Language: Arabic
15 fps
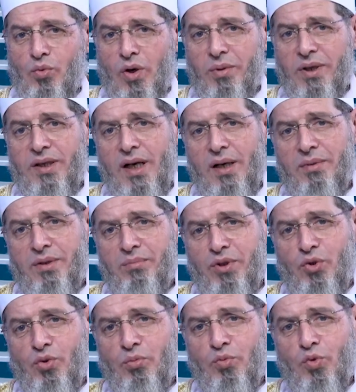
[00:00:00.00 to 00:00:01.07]
ومرحبا
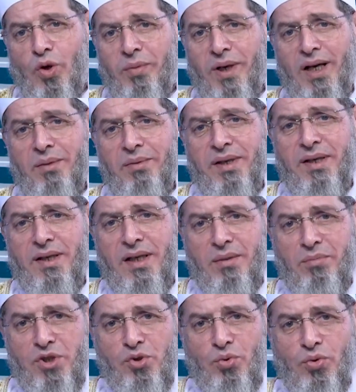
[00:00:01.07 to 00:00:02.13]
بكم ومع
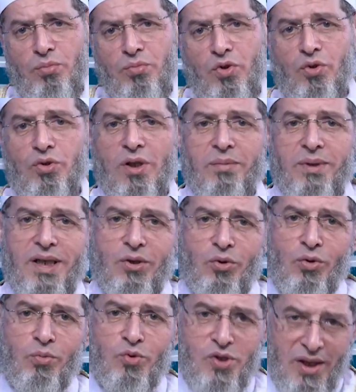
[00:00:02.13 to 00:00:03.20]
برنامجكم
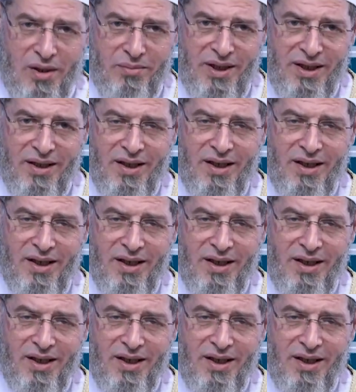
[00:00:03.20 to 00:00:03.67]
خطباء المستقبل